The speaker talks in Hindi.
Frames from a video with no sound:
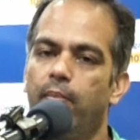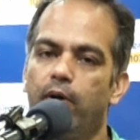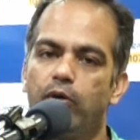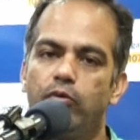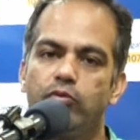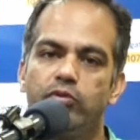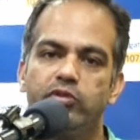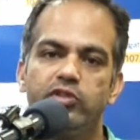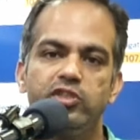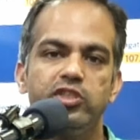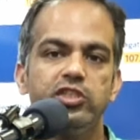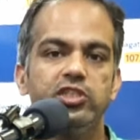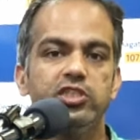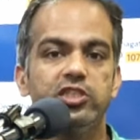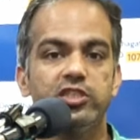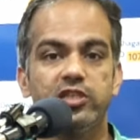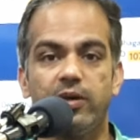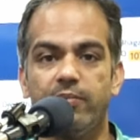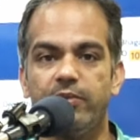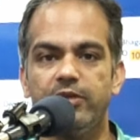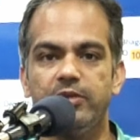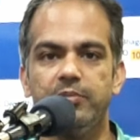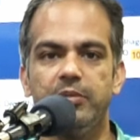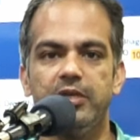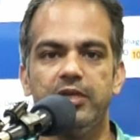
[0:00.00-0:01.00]
पर उनकी
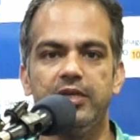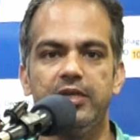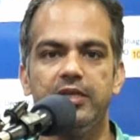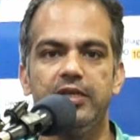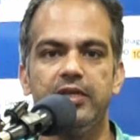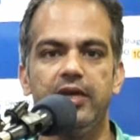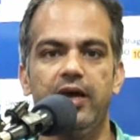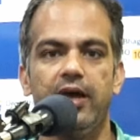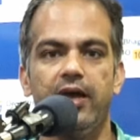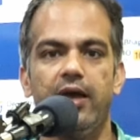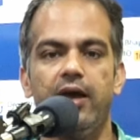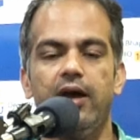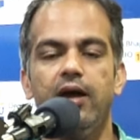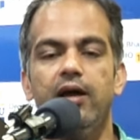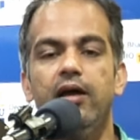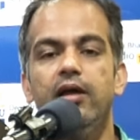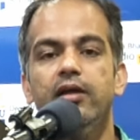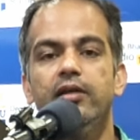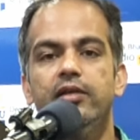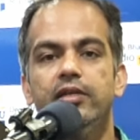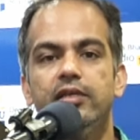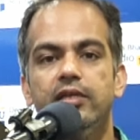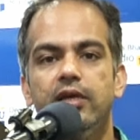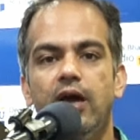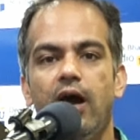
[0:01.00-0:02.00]
समझ में नहीं आया
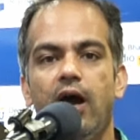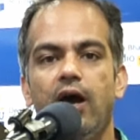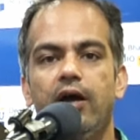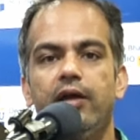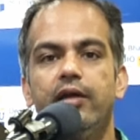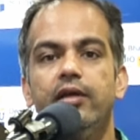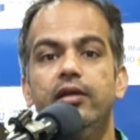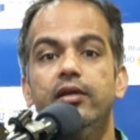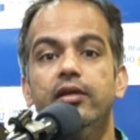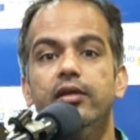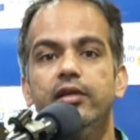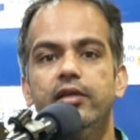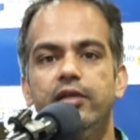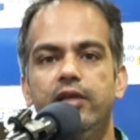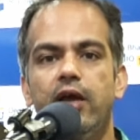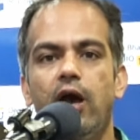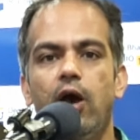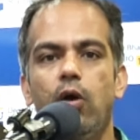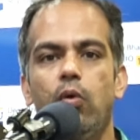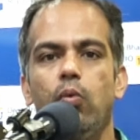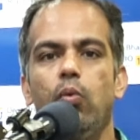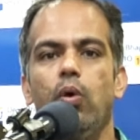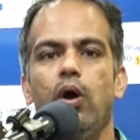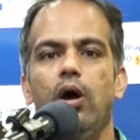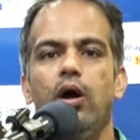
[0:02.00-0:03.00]
कि आखिर क्या
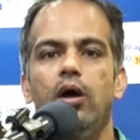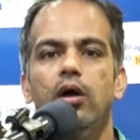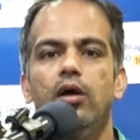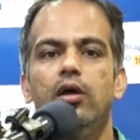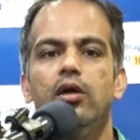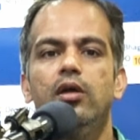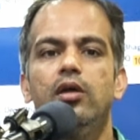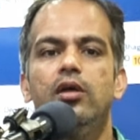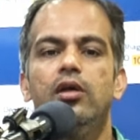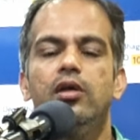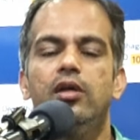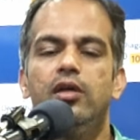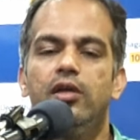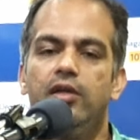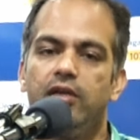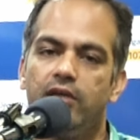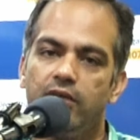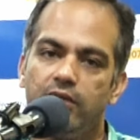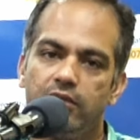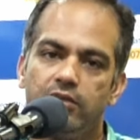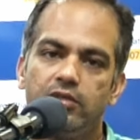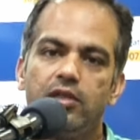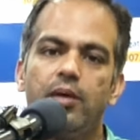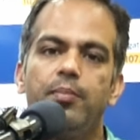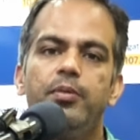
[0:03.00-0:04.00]
हुआ
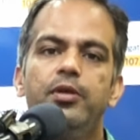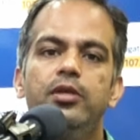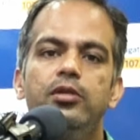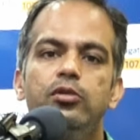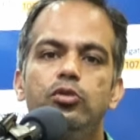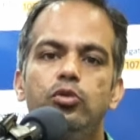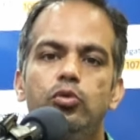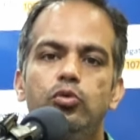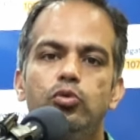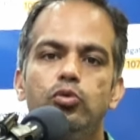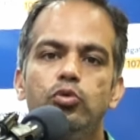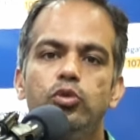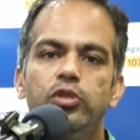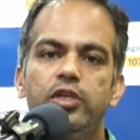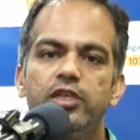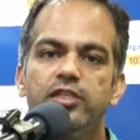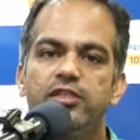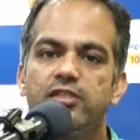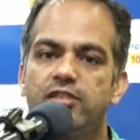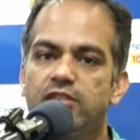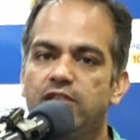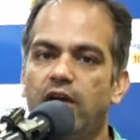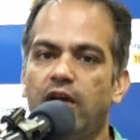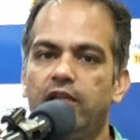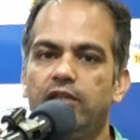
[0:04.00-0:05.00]
तभी टुकटुक के
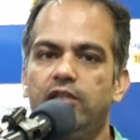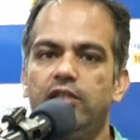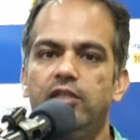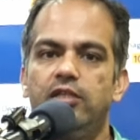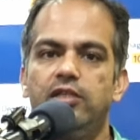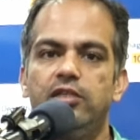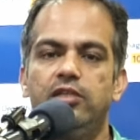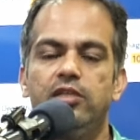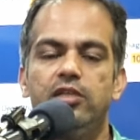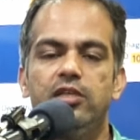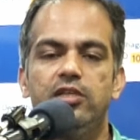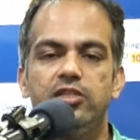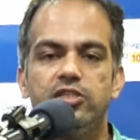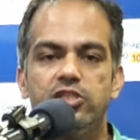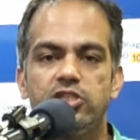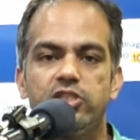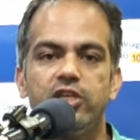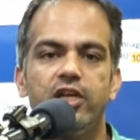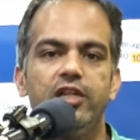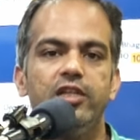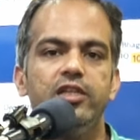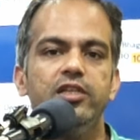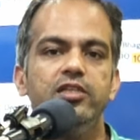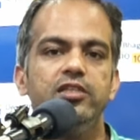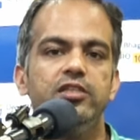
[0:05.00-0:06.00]
ही
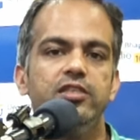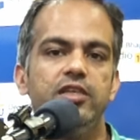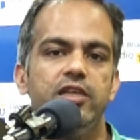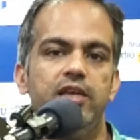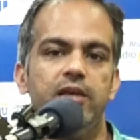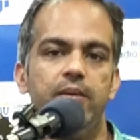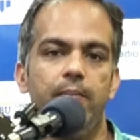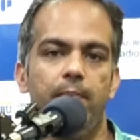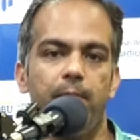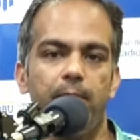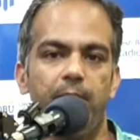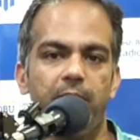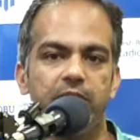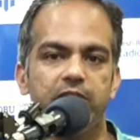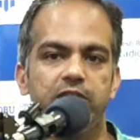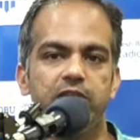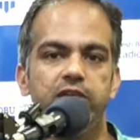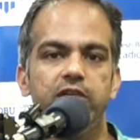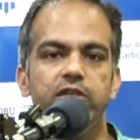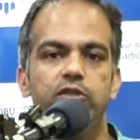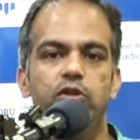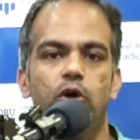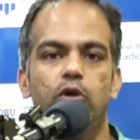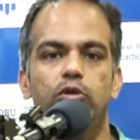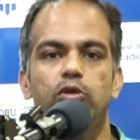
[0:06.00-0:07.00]
जल्दी से
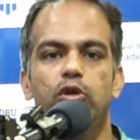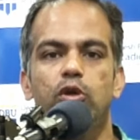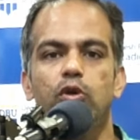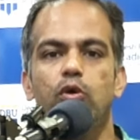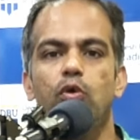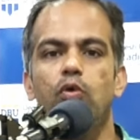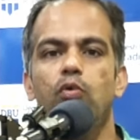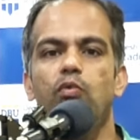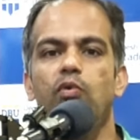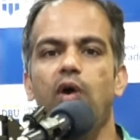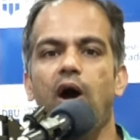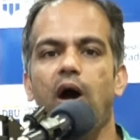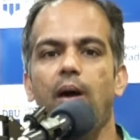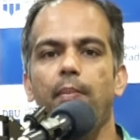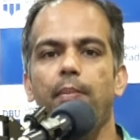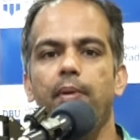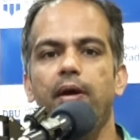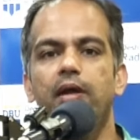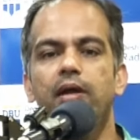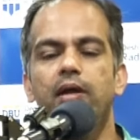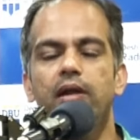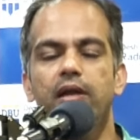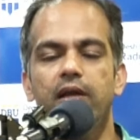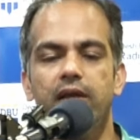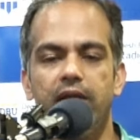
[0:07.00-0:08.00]
मछली डॉक्टर को वहाँ
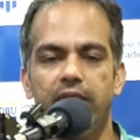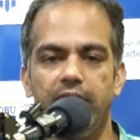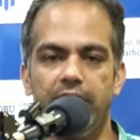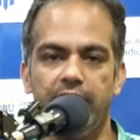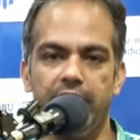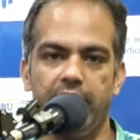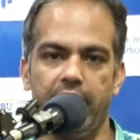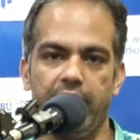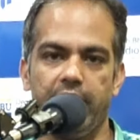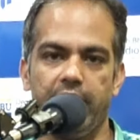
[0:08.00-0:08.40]
पर ले